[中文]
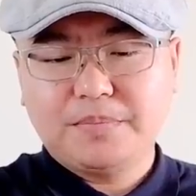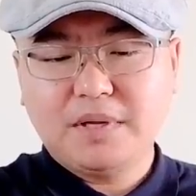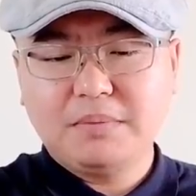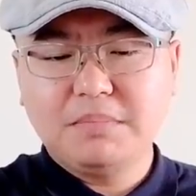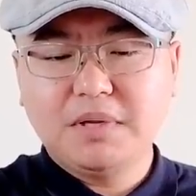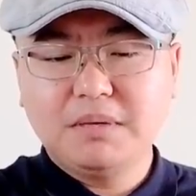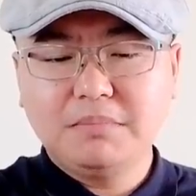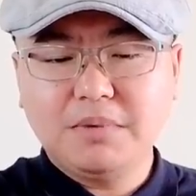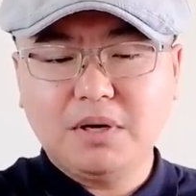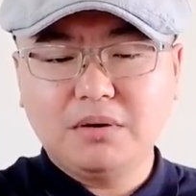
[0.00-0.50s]
那《
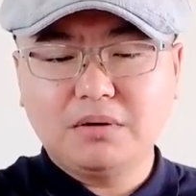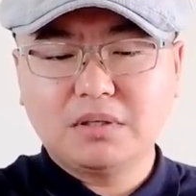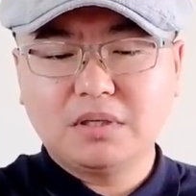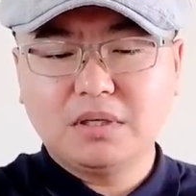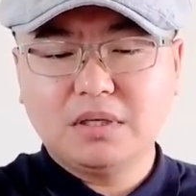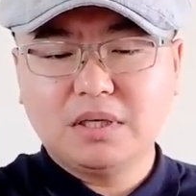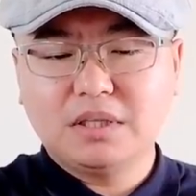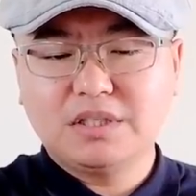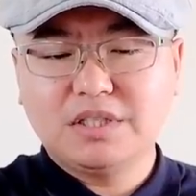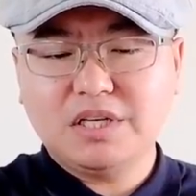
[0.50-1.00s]
明报》
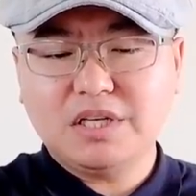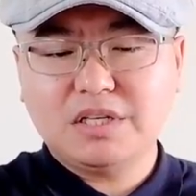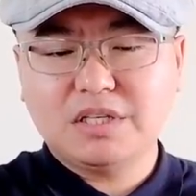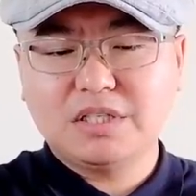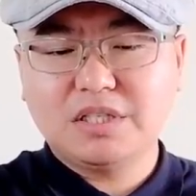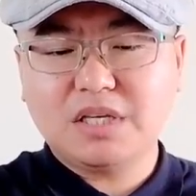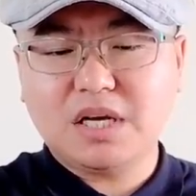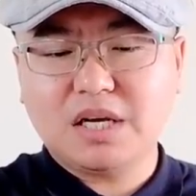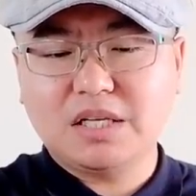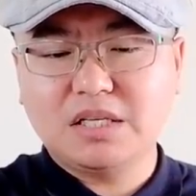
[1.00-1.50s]
上啊，即使
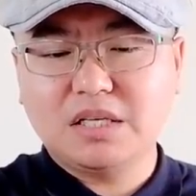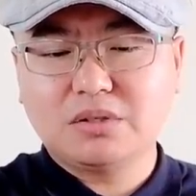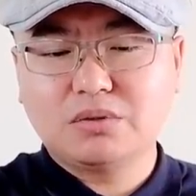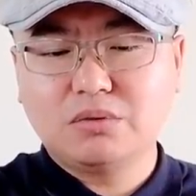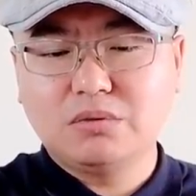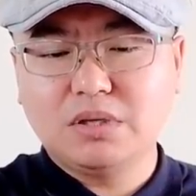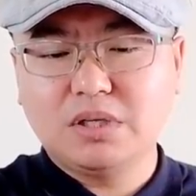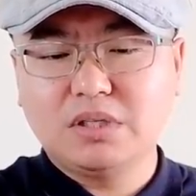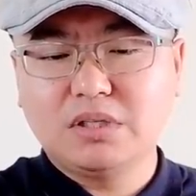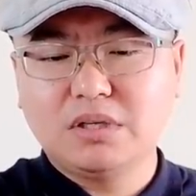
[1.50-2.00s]
下届
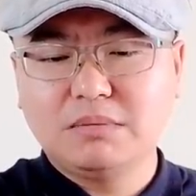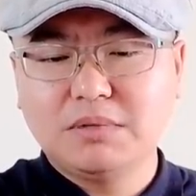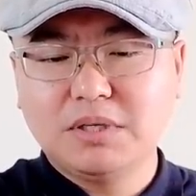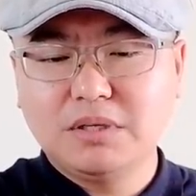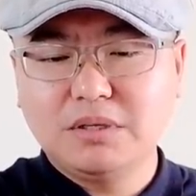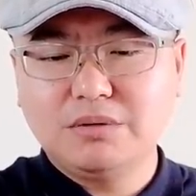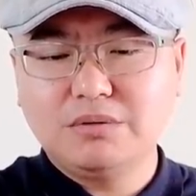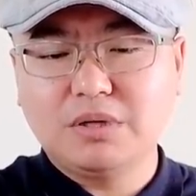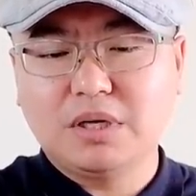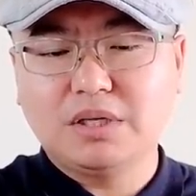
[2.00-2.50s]
总理热门
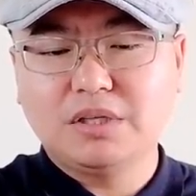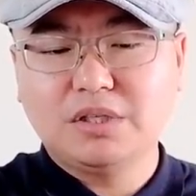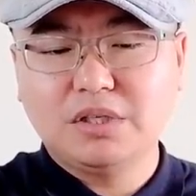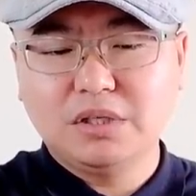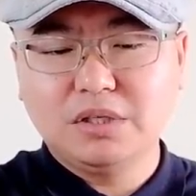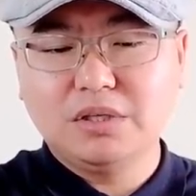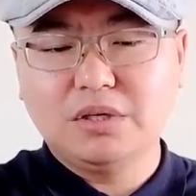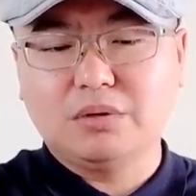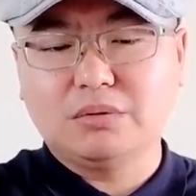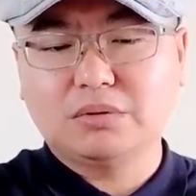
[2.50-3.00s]
人选
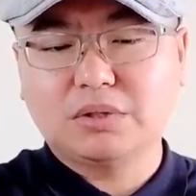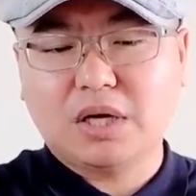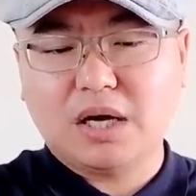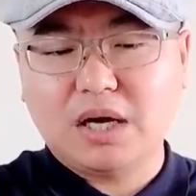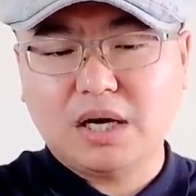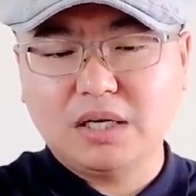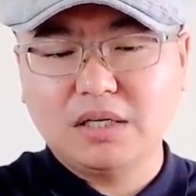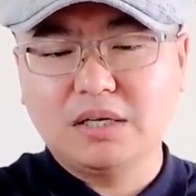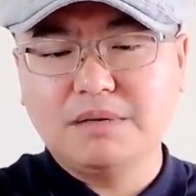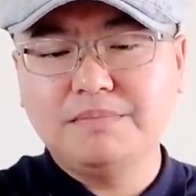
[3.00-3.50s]
仍有
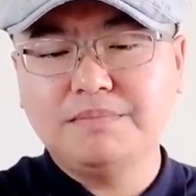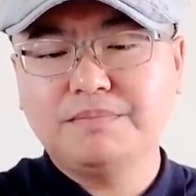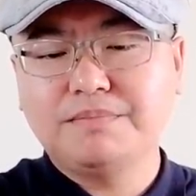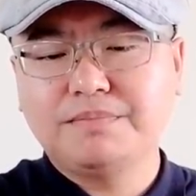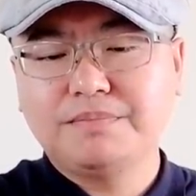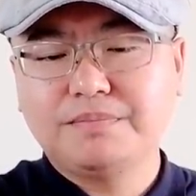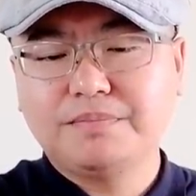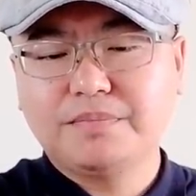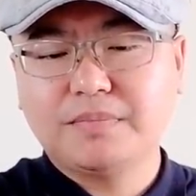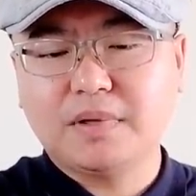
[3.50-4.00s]
他人
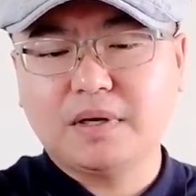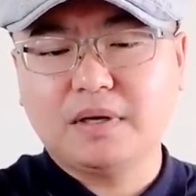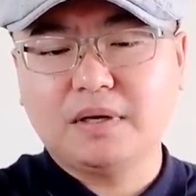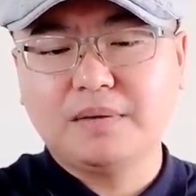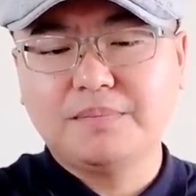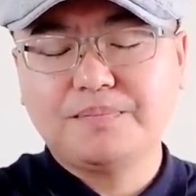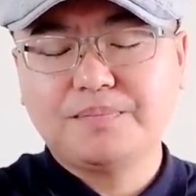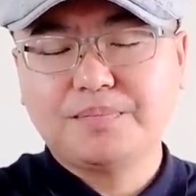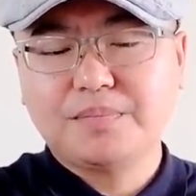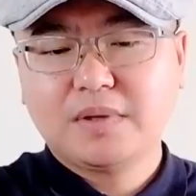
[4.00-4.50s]

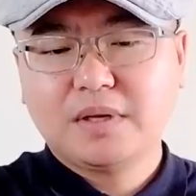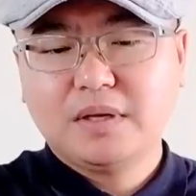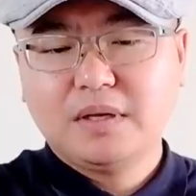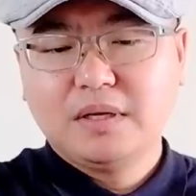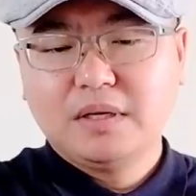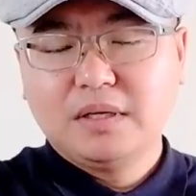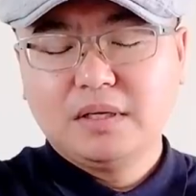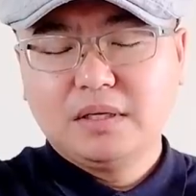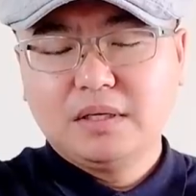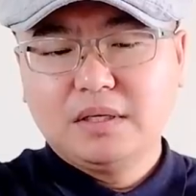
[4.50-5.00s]
啊，
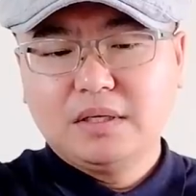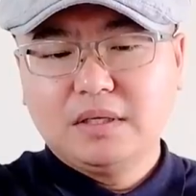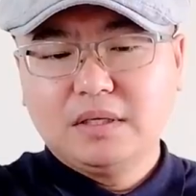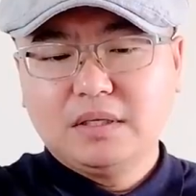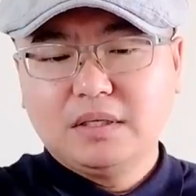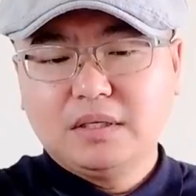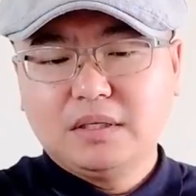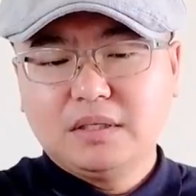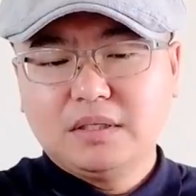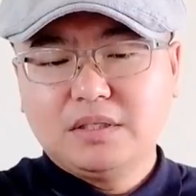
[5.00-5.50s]

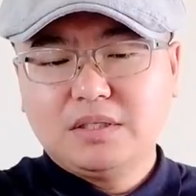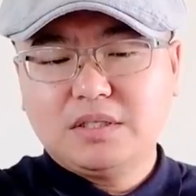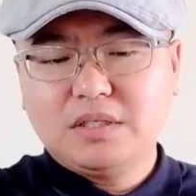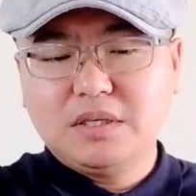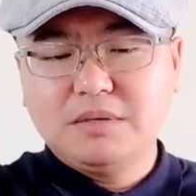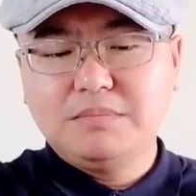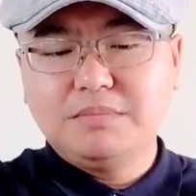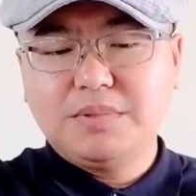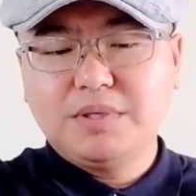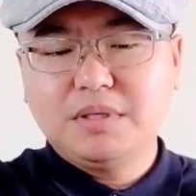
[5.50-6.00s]

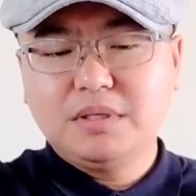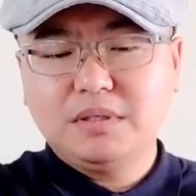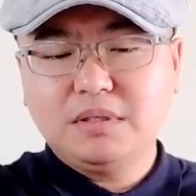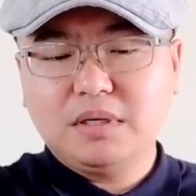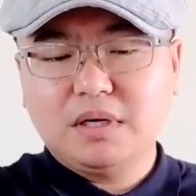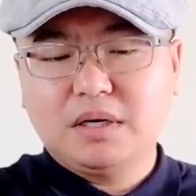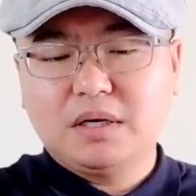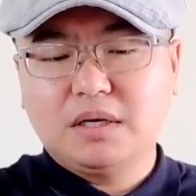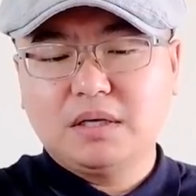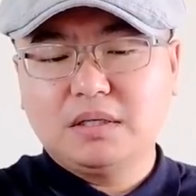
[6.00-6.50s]
仅
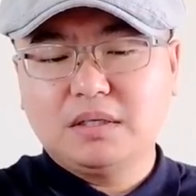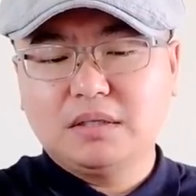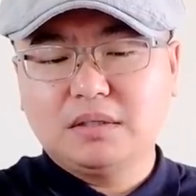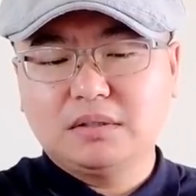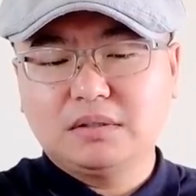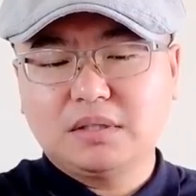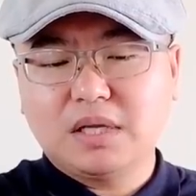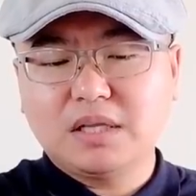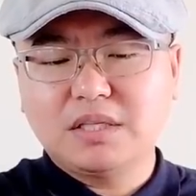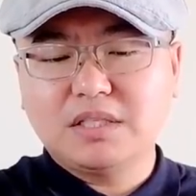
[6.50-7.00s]
凭
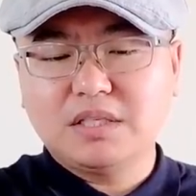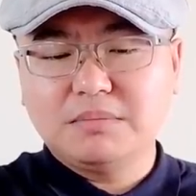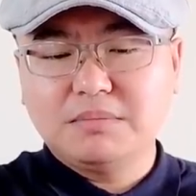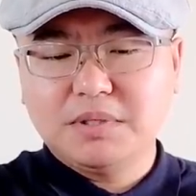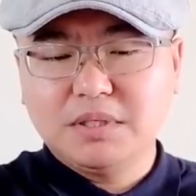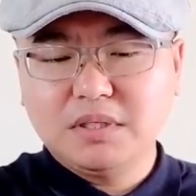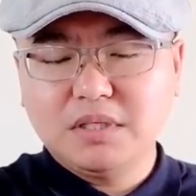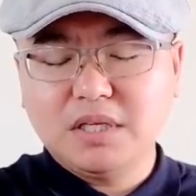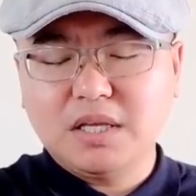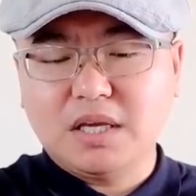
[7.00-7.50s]
啊，但仅
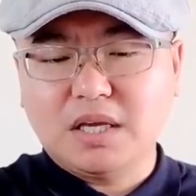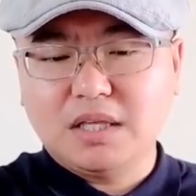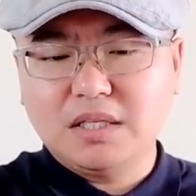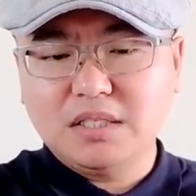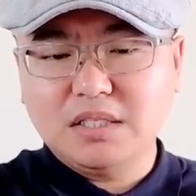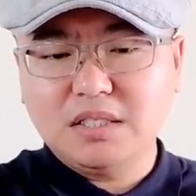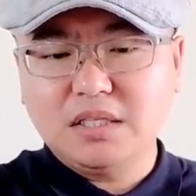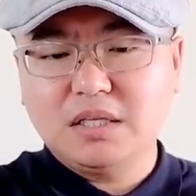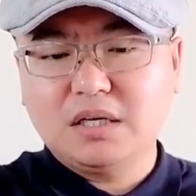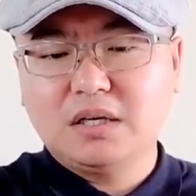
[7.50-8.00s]
凭
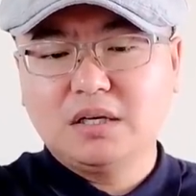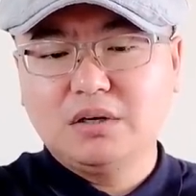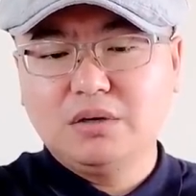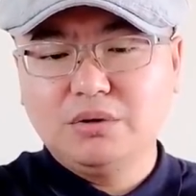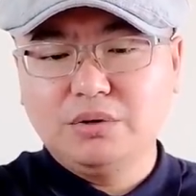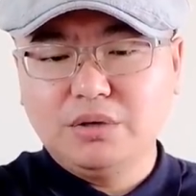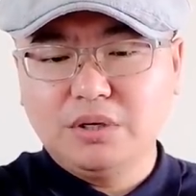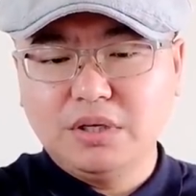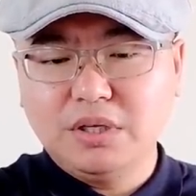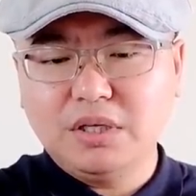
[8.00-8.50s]
年纪和
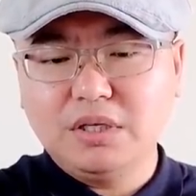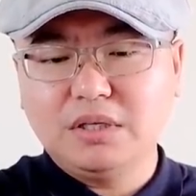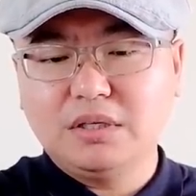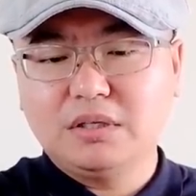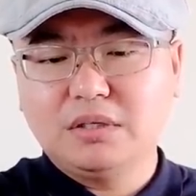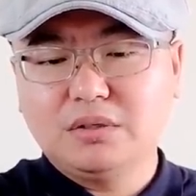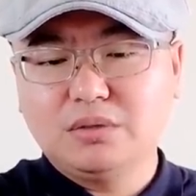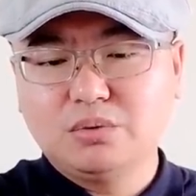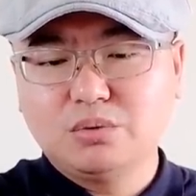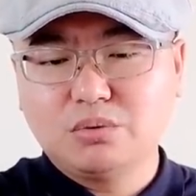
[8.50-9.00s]
履历，
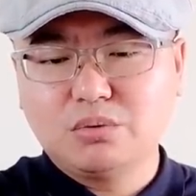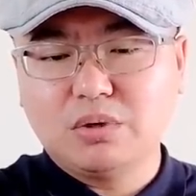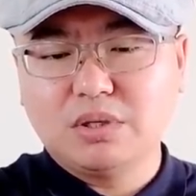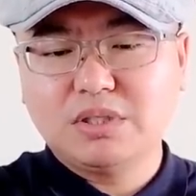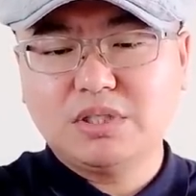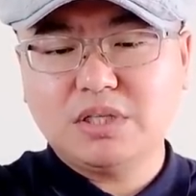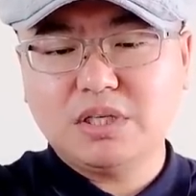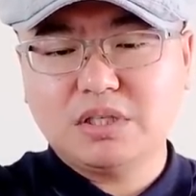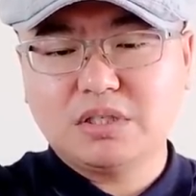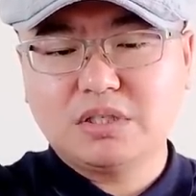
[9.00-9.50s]
如果
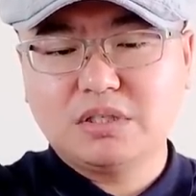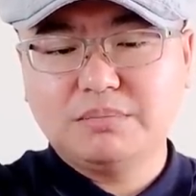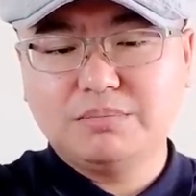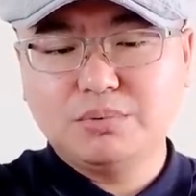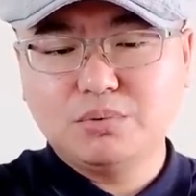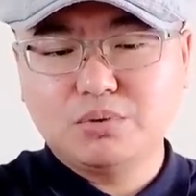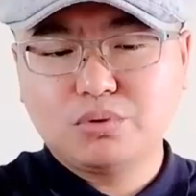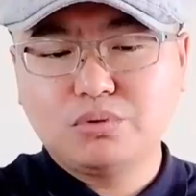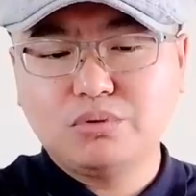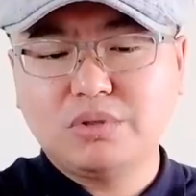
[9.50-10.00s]
届时
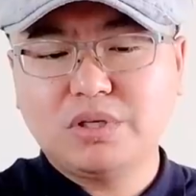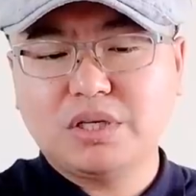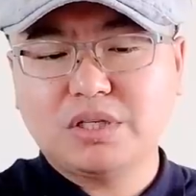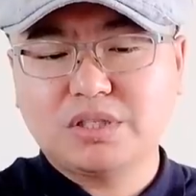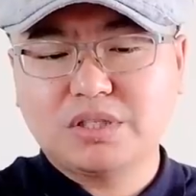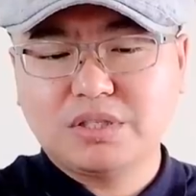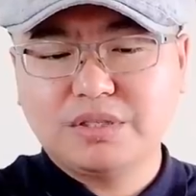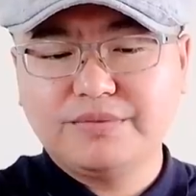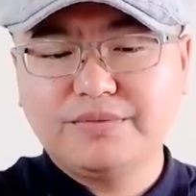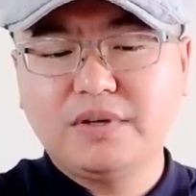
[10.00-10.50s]
不出现
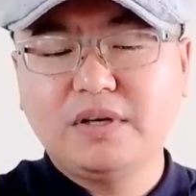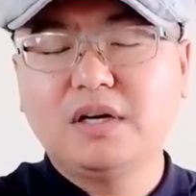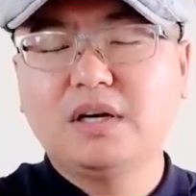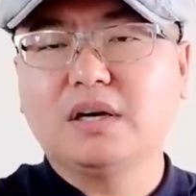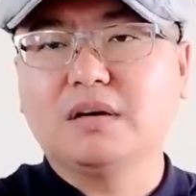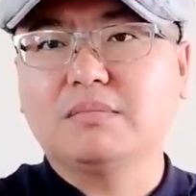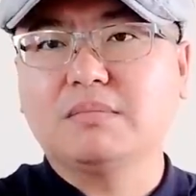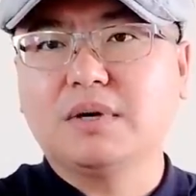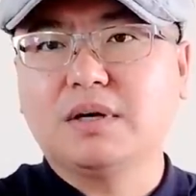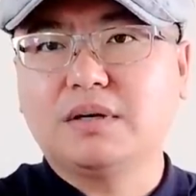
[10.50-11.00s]
十分
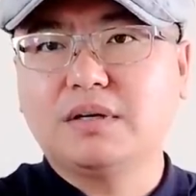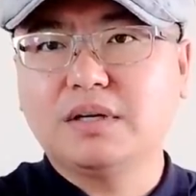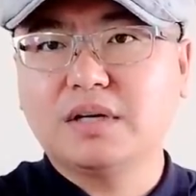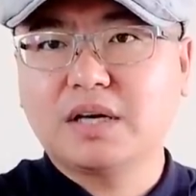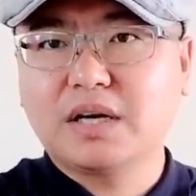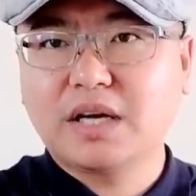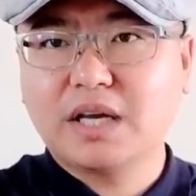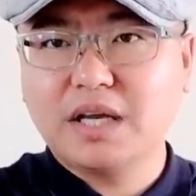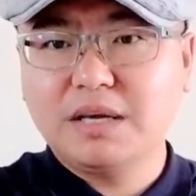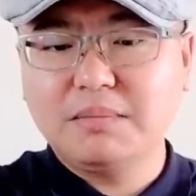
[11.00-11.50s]
冷门的
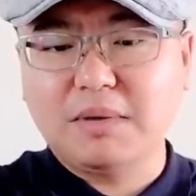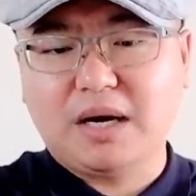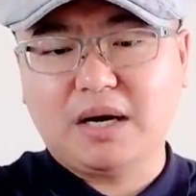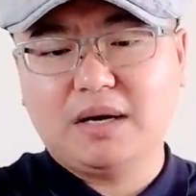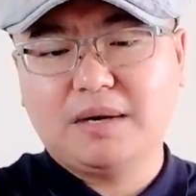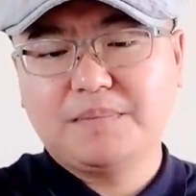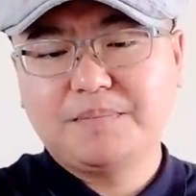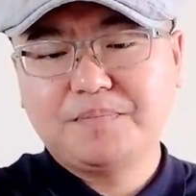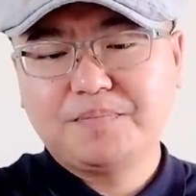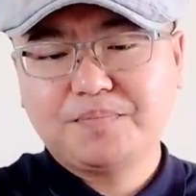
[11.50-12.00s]
黑马，